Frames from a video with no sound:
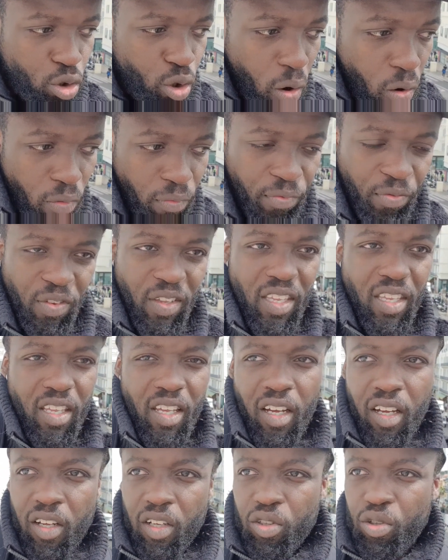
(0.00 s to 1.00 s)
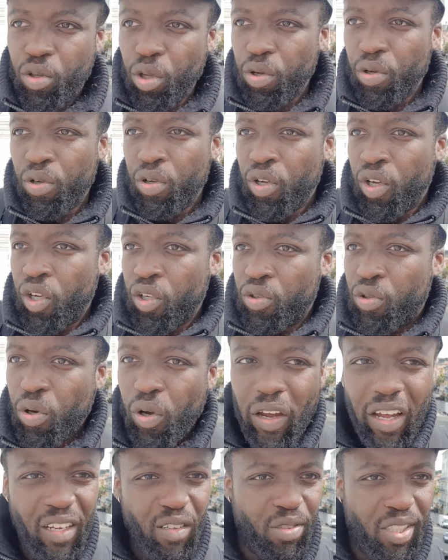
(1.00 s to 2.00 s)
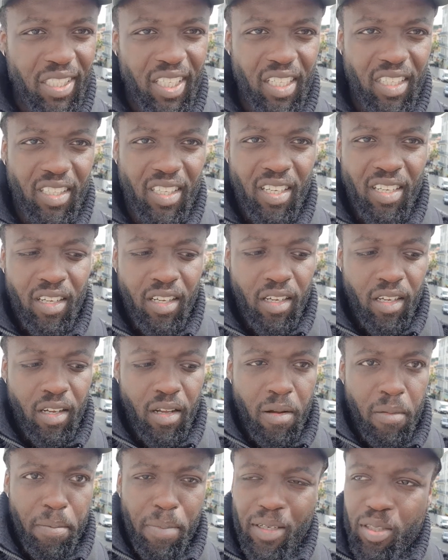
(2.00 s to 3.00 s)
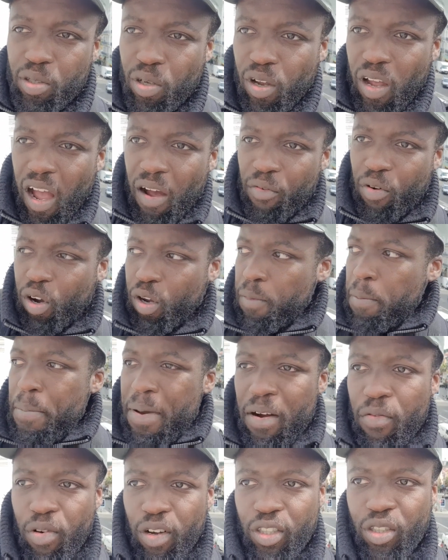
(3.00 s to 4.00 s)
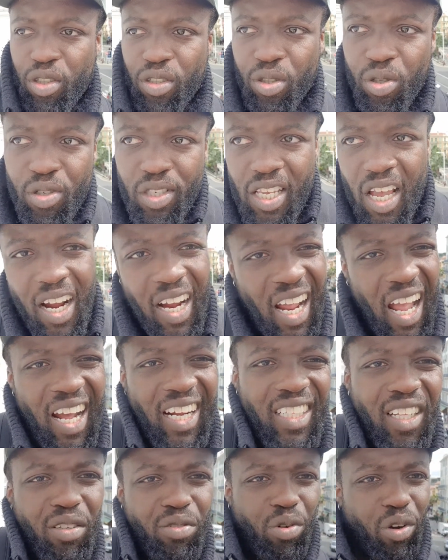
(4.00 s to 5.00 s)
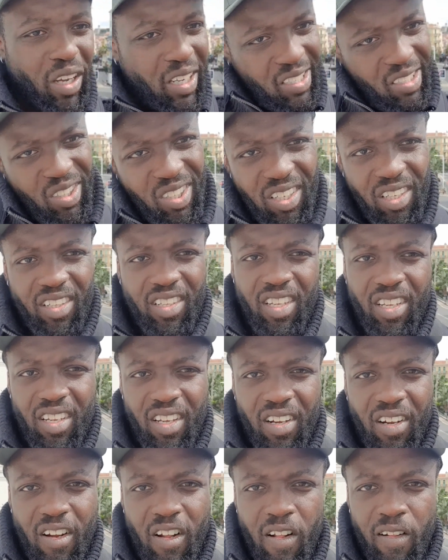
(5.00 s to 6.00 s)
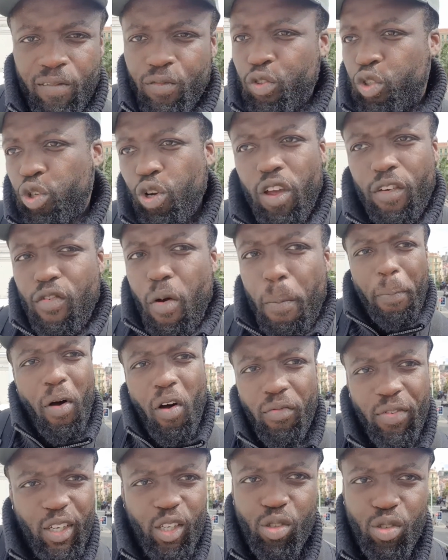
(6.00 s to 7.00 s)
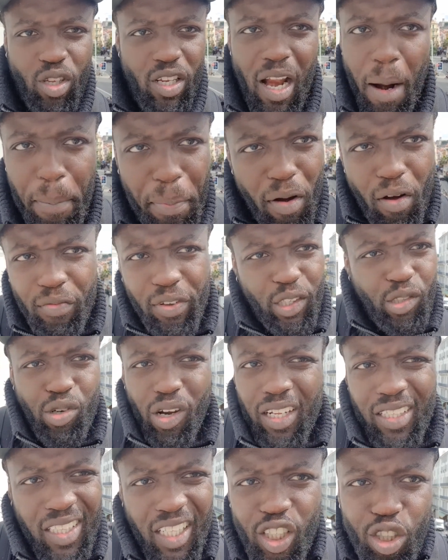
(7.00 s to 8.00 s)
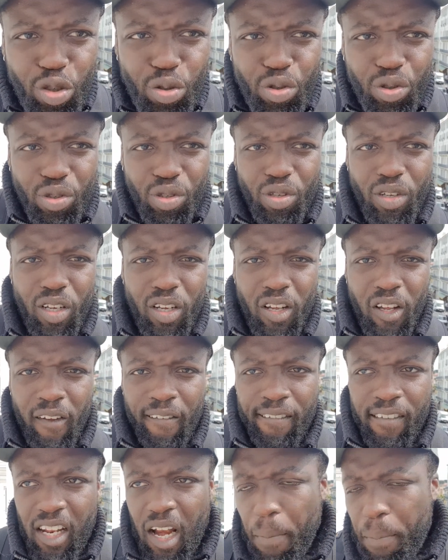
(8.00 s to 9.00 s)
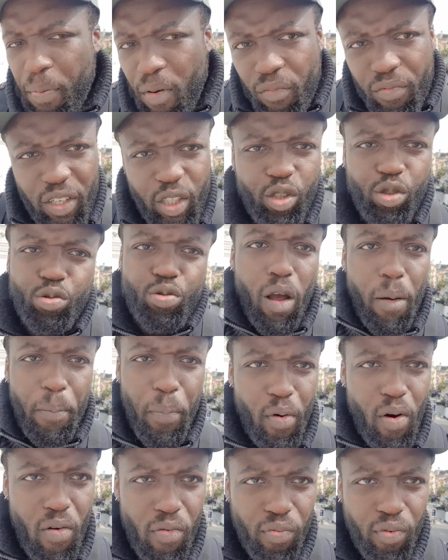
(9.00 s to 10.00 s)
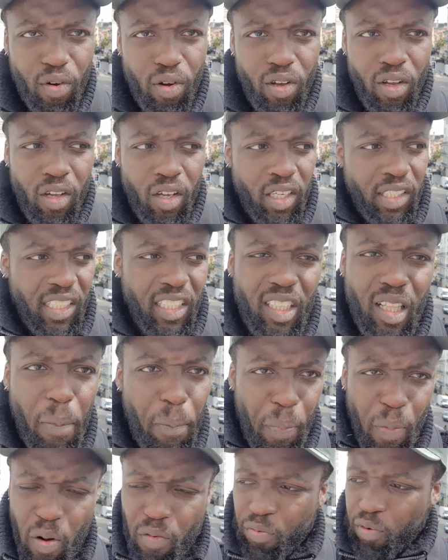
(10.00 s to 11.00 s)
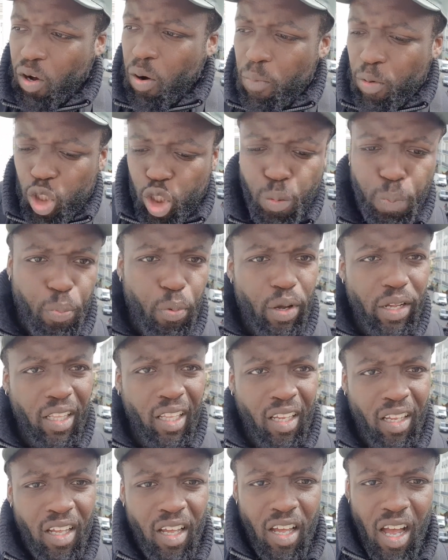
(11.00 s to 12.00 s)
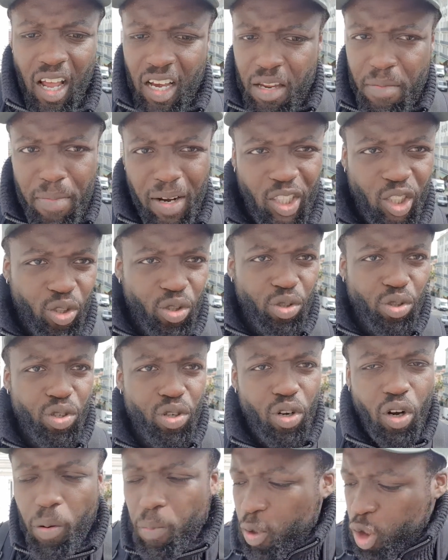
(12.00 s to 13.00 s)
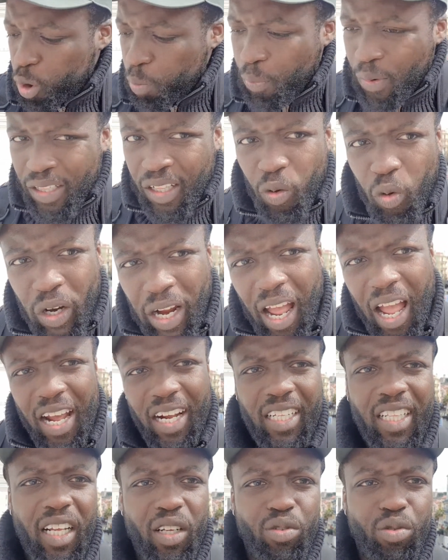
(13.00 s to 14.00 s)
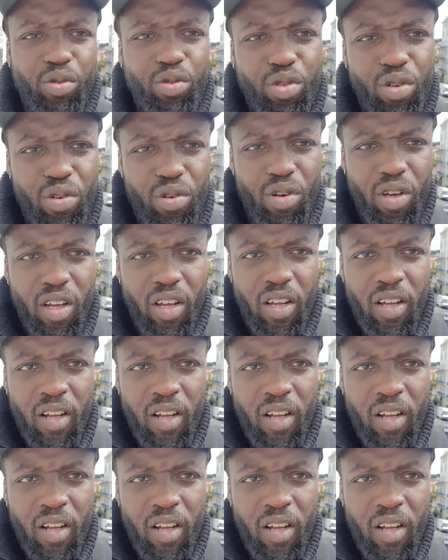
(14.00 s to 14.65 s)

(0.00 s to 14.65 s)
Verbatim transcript: d'envie, de, de réussite. Parce que avoir une belle voiture, c'est aussi un caractère de réussite. Dieu, pas envie, a pas envie que tu rates tes shoots. Il n'a pas envie que tu sois pauvre. Si tu es pauvre, comment tu peux être à l'image de Dieu Comment tu peux être au caractère de Dieu